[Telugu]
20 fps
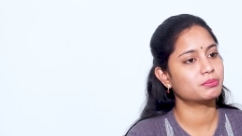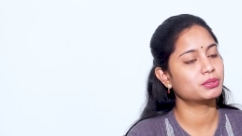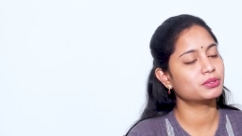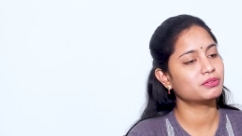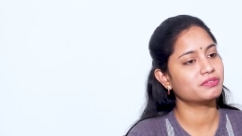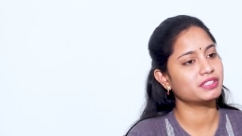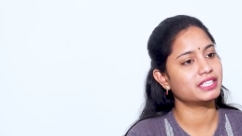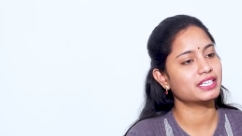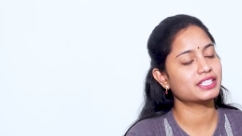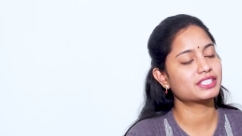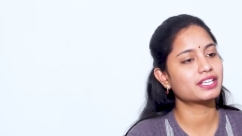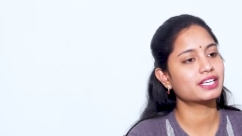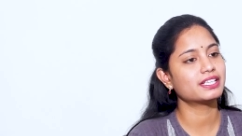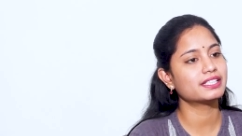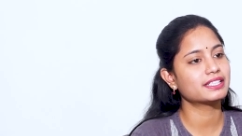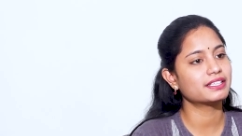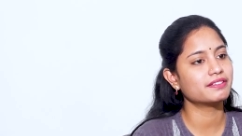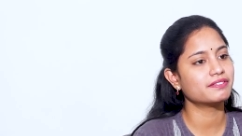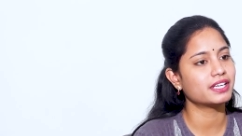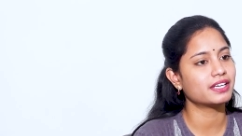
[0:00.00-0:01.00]
ఇప్పుడు
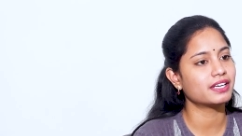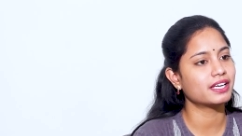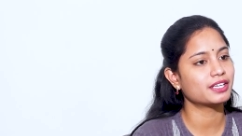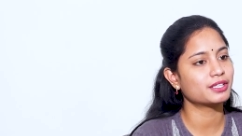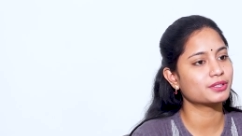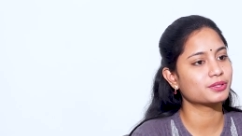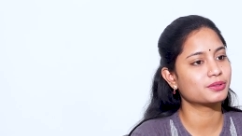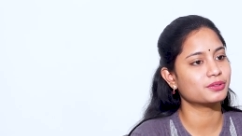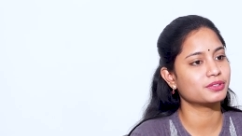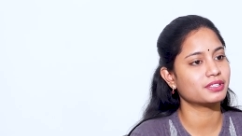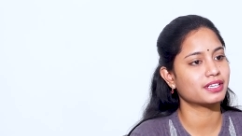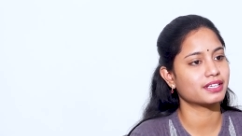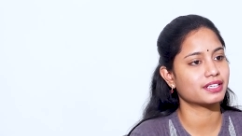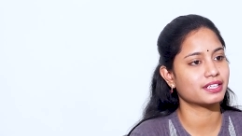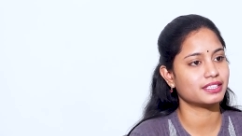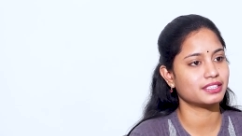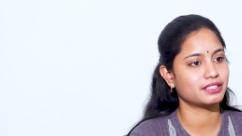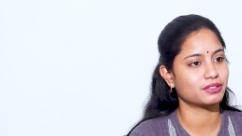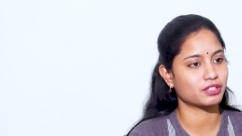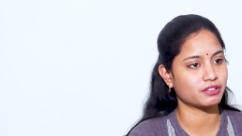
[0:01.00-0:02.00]
విదేశాలకి వెళ్ళాలనుకుంటున్నా
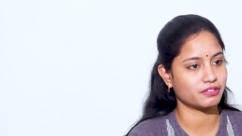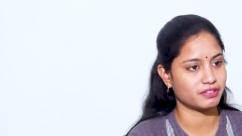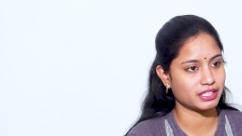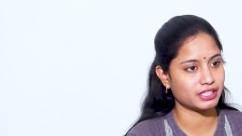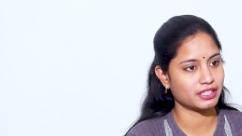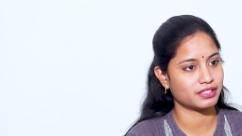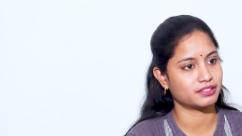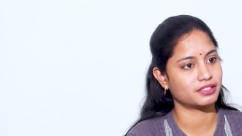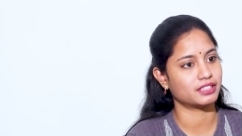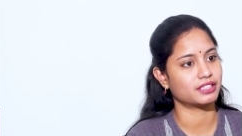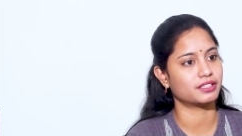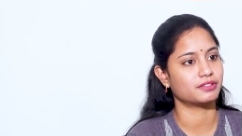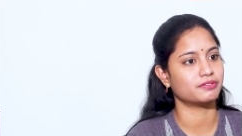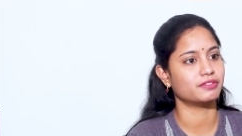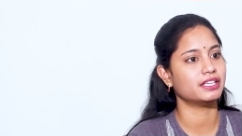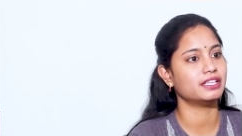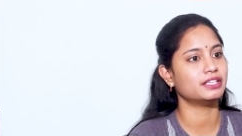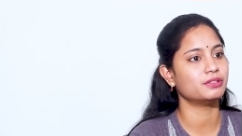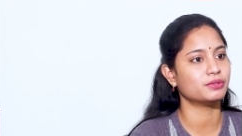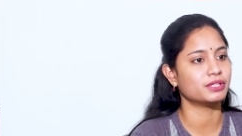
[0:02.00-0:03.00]
కానీ ఒకవేళ
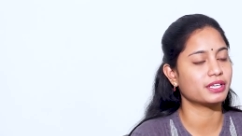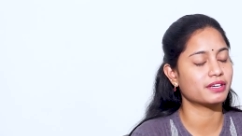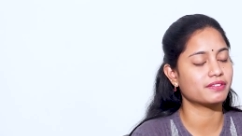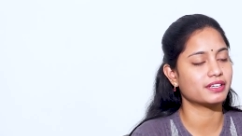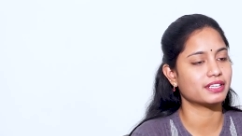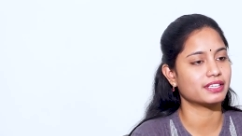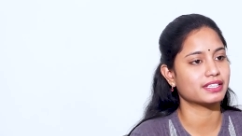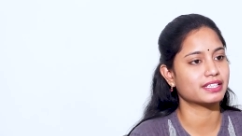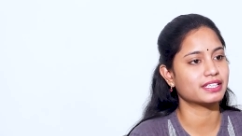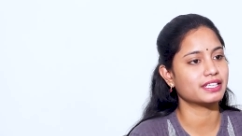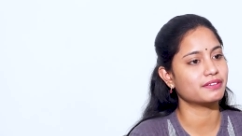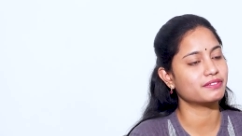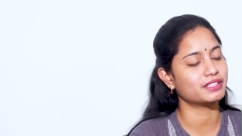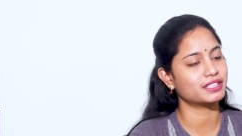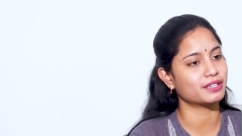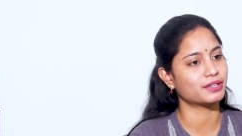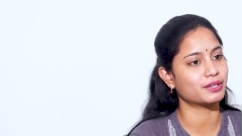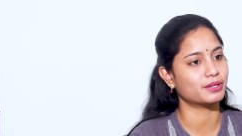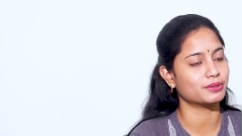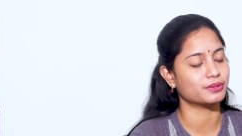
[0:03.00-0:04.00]
వెళ్ళి ఉన్న వాళ్ళకి ఏ
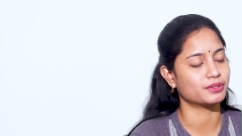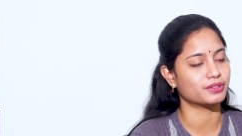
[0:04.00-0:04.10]
విధంగా